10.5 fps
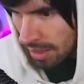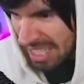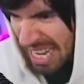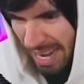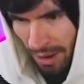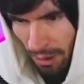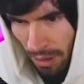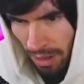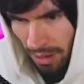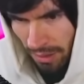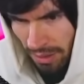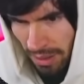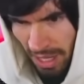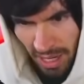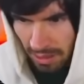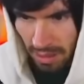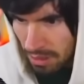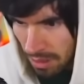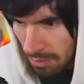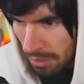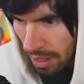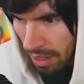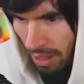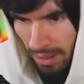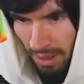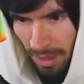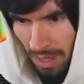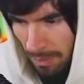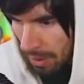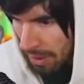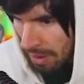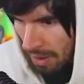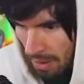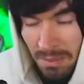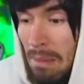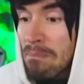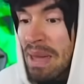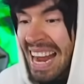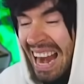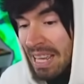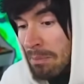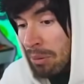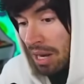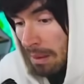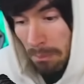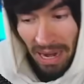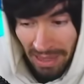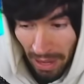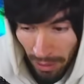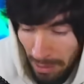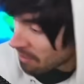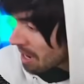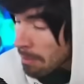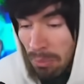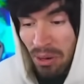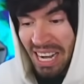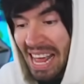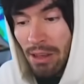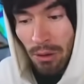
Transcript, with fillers: Si era, ¿no? tiene que ser ese tipo. Era el que me disparó, ¿no? Si me pega alguien por la espalda ahora, me voy a poner a